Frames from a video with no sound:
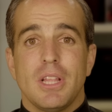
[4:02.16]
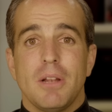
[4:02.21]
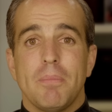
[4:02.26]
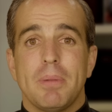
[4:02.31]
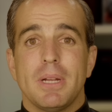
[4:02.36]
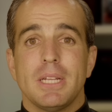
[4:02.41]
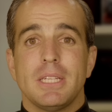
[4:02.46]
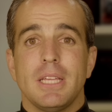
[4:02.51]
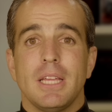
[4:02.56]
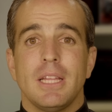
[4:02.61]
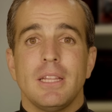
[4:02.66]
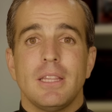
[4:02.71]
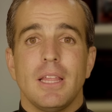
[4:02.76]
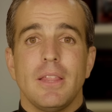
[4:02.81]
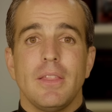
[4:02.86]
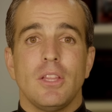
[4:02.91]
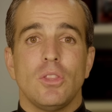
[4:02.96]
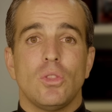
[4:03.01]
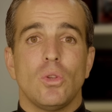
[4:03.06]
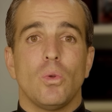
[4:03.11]
del presidente
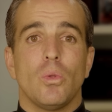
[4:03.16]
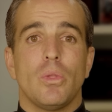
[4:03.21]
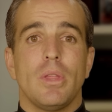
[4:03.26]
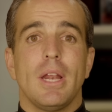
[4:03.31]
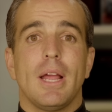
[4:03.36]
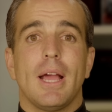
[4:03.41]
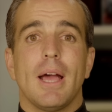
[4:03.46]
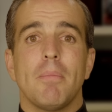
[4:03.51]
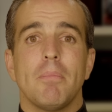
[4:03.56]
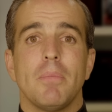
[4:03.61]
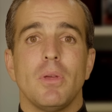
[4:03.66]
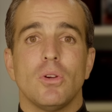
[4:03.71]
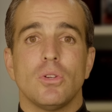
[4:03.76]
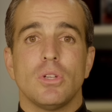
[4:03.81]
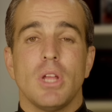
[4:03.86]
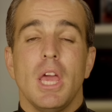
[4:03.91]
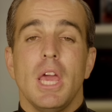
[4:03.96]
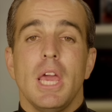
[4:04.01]
de introducir cambios